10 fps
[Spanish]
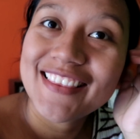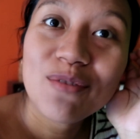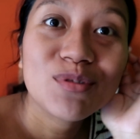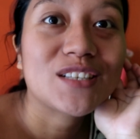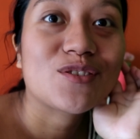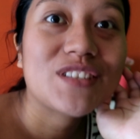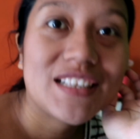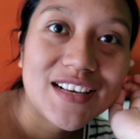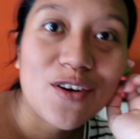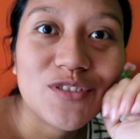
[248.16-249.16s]
Tengo muchas
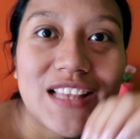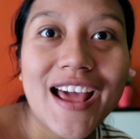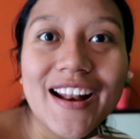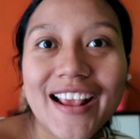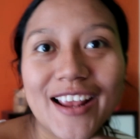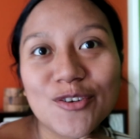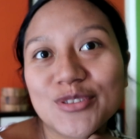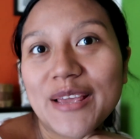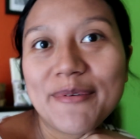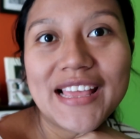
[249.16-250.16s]
cosas que contar, que no
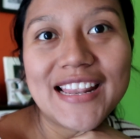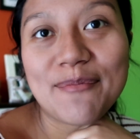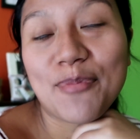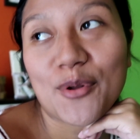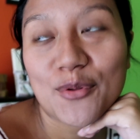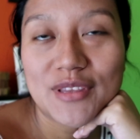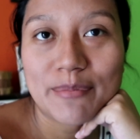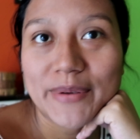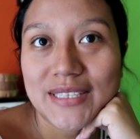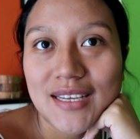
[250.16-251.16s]
sé bien ni por dónde
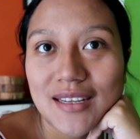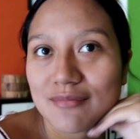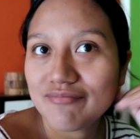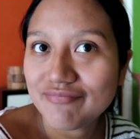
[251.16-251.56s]
empezar.